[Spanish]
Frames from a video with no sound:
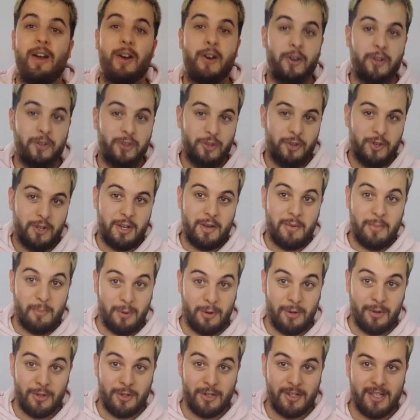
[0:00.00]
Hoy toca un
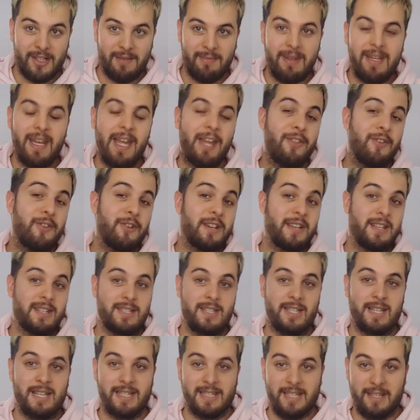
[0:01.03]
producto terminado que
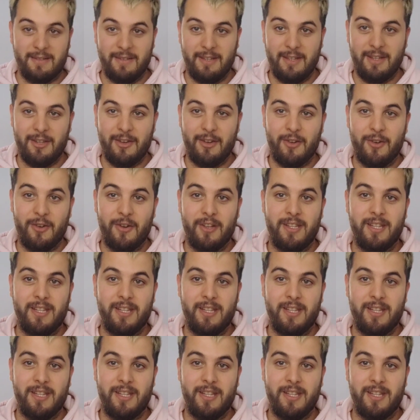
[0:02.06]
sé que este vídeo,